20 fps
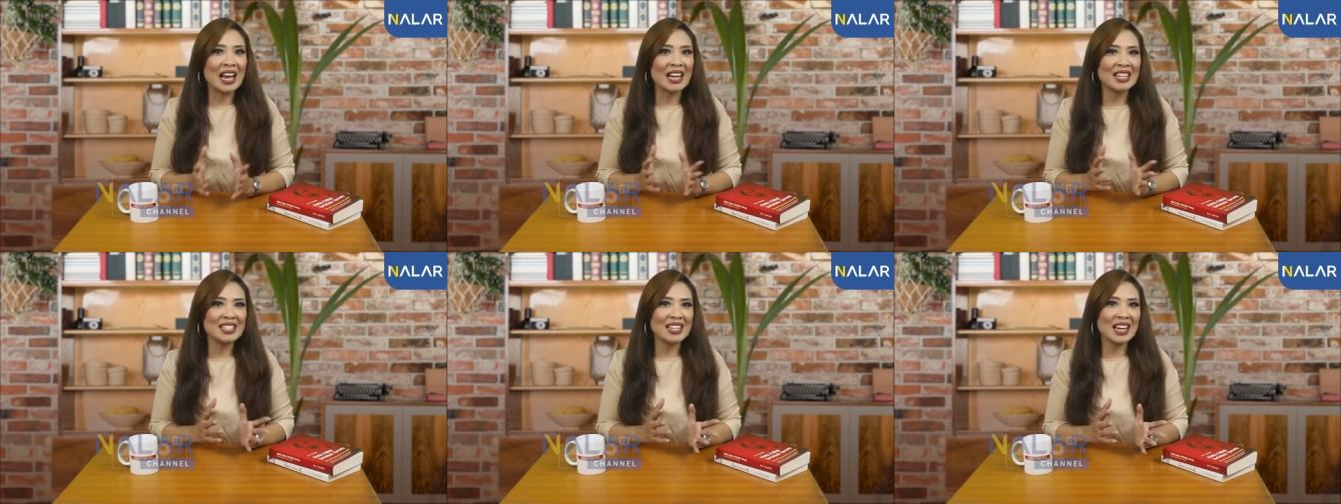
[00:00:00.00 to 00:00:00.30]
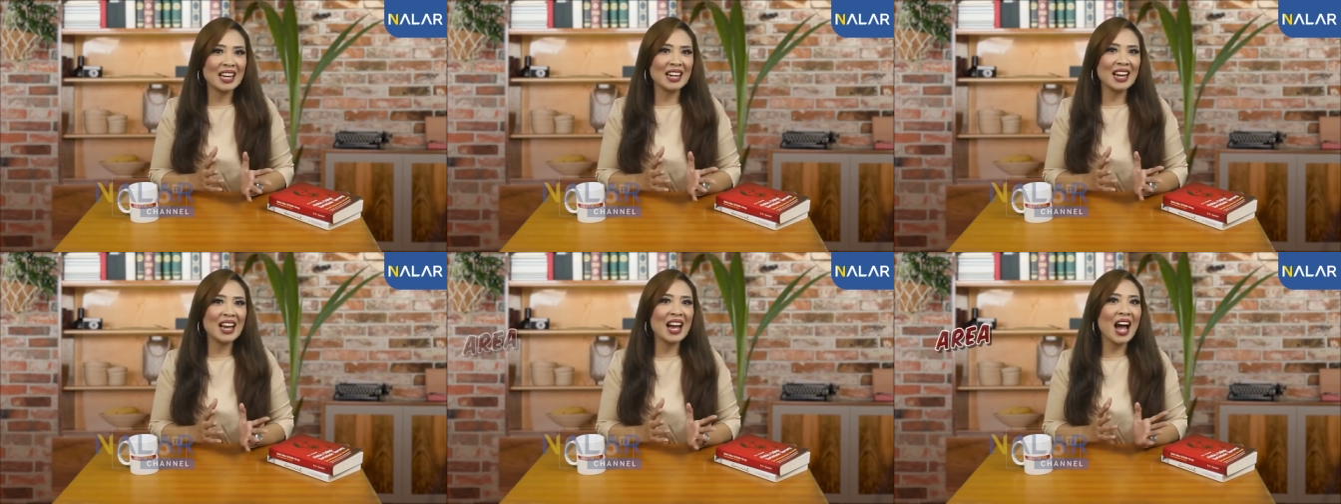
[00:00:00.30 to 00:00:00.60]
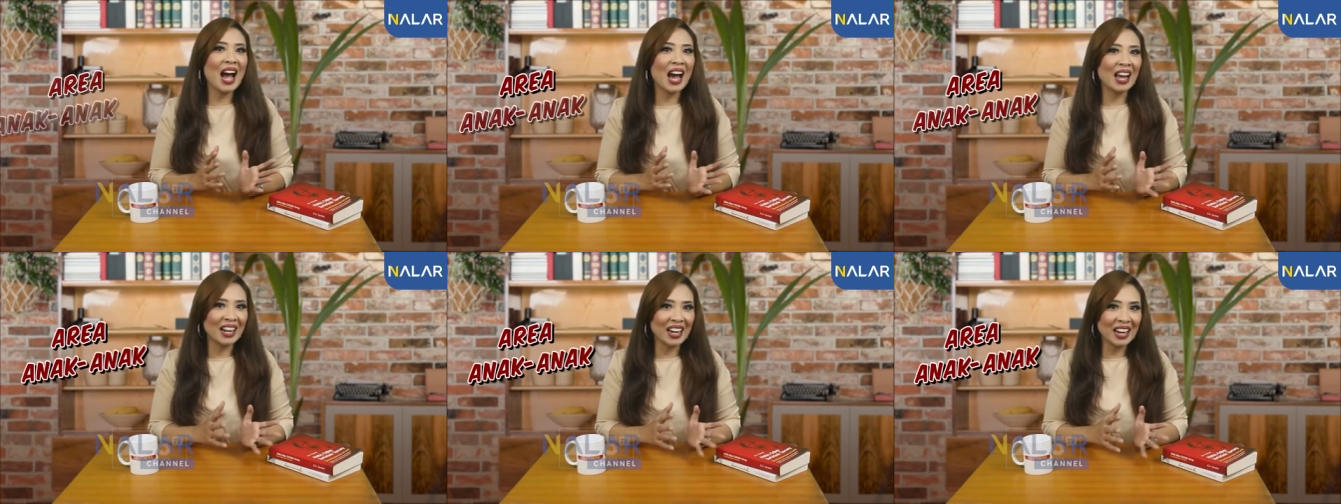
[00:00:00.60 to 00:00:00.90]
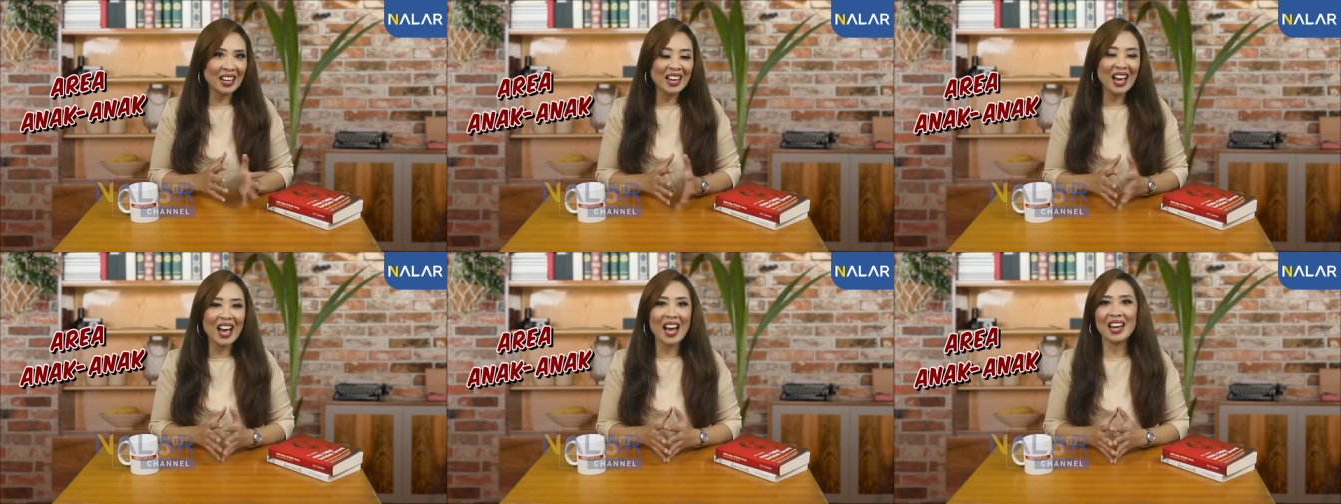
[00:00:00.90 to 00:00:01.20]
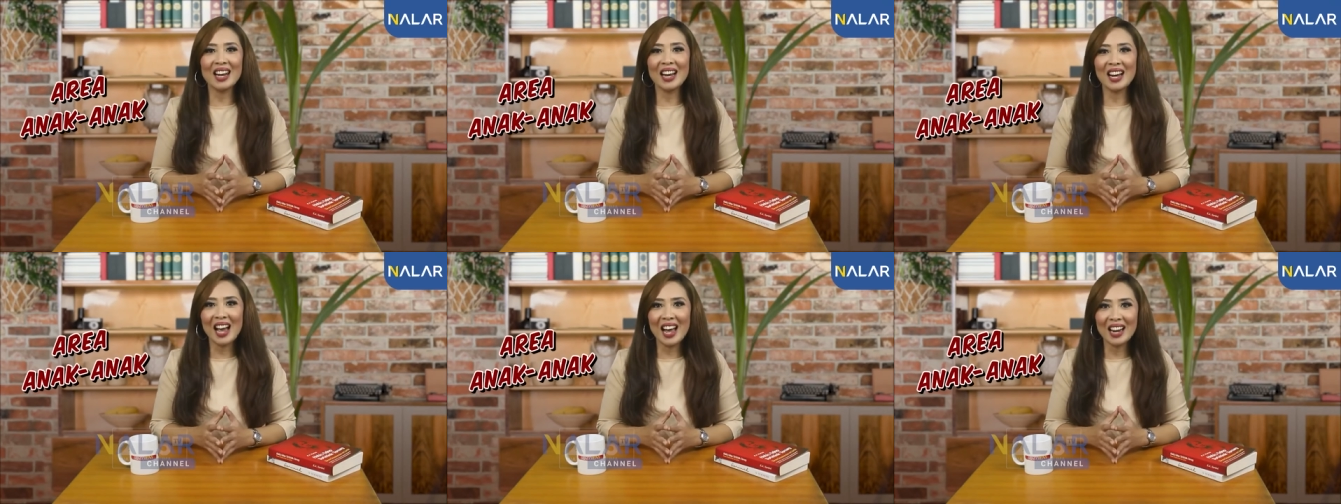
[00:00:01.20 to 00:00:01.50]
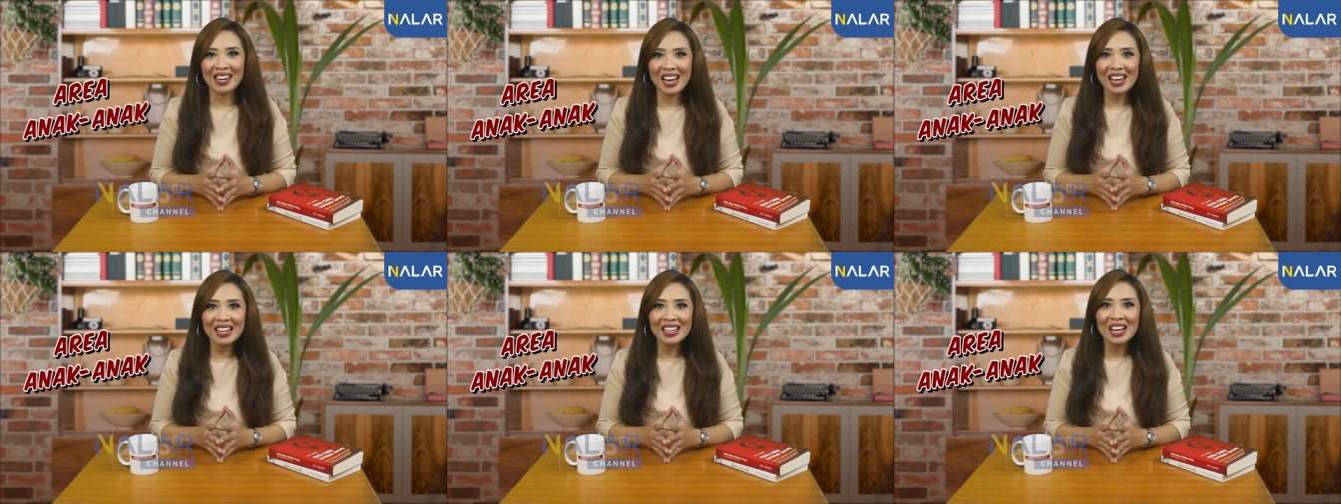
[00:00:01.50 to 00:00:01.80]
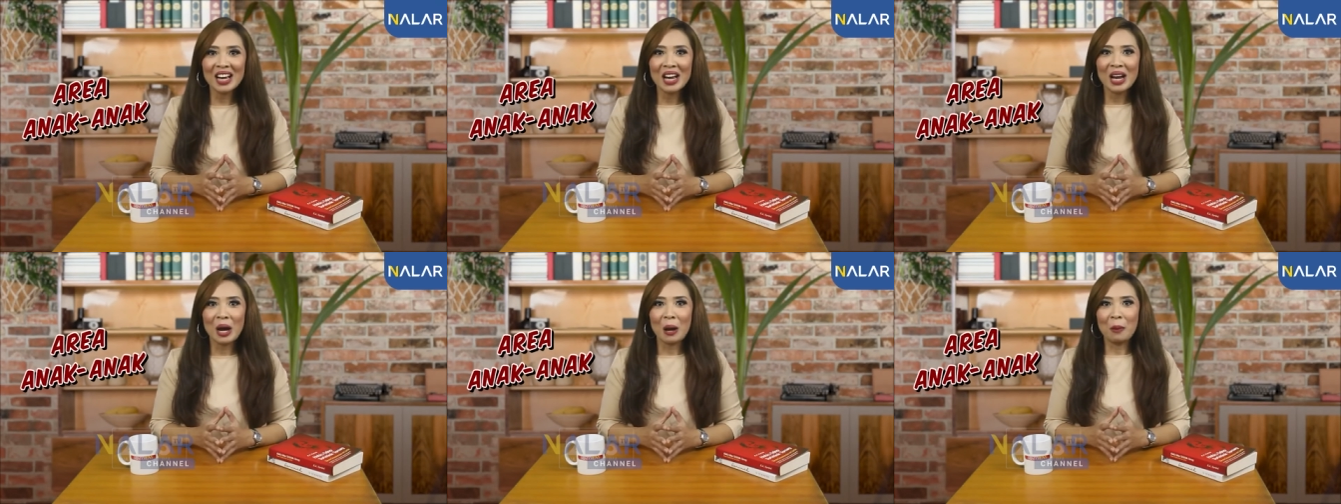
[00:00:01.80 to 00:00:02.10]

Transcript: acara Arena Anak-Anak